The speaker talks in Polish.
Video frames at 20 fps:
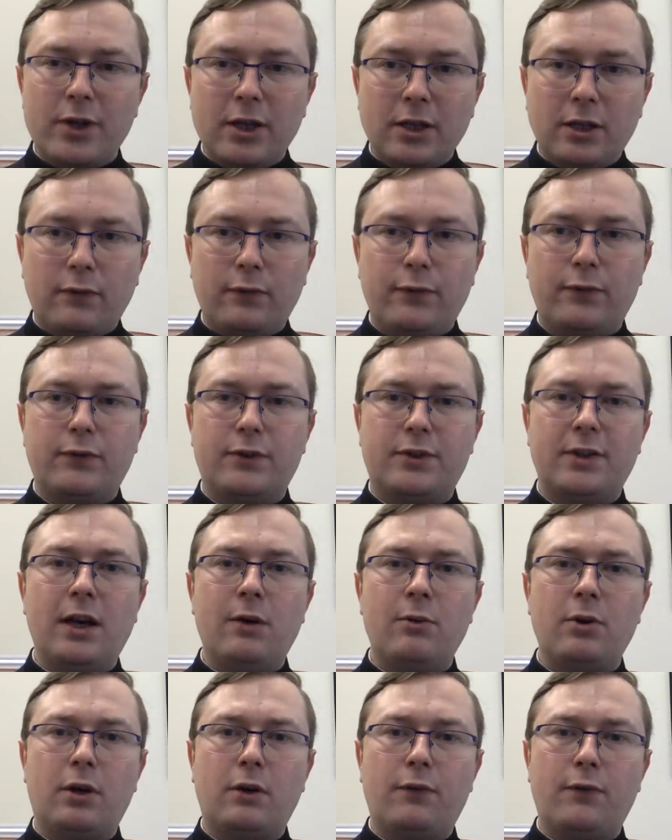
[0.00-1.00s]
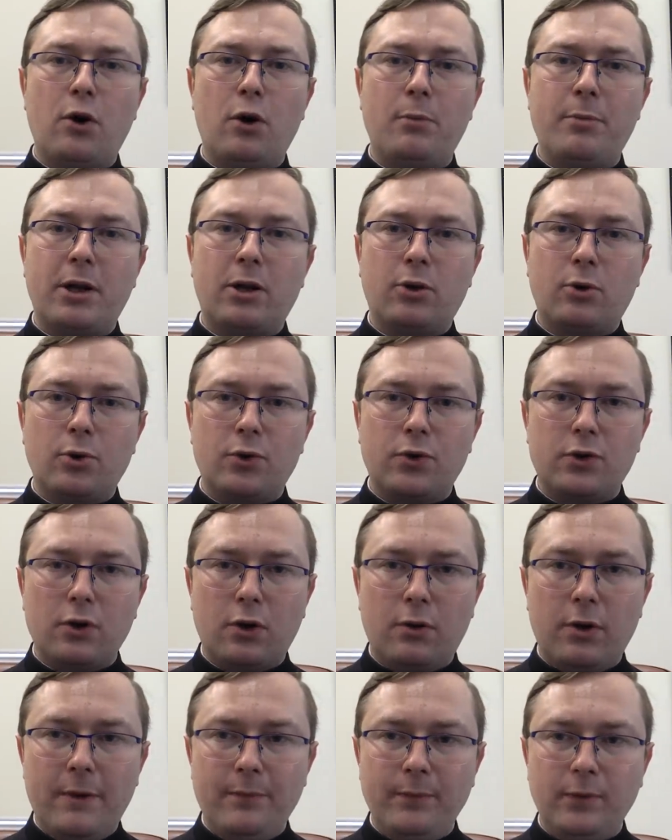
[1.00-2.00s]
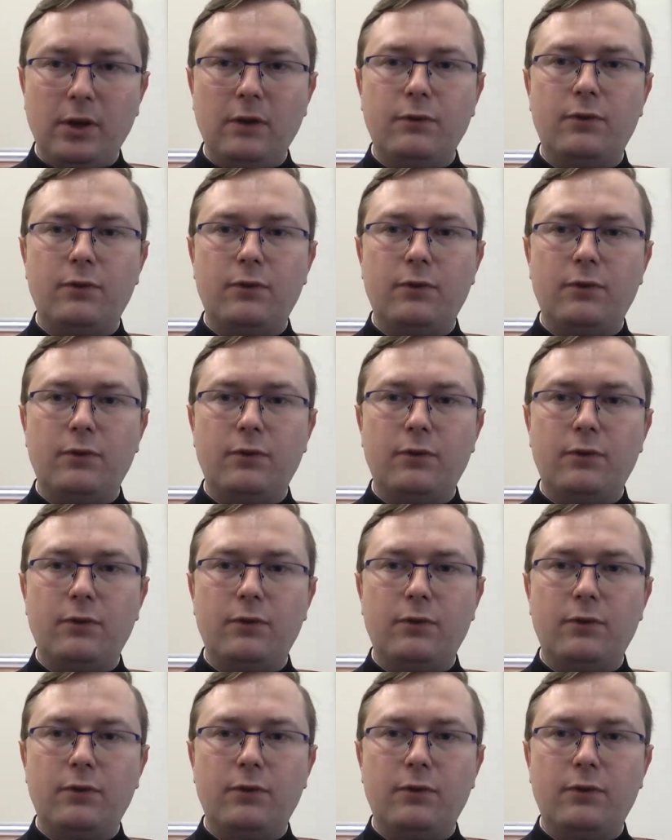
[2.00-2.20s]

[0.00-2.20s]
wszedł w cały krwioobieg Kościoła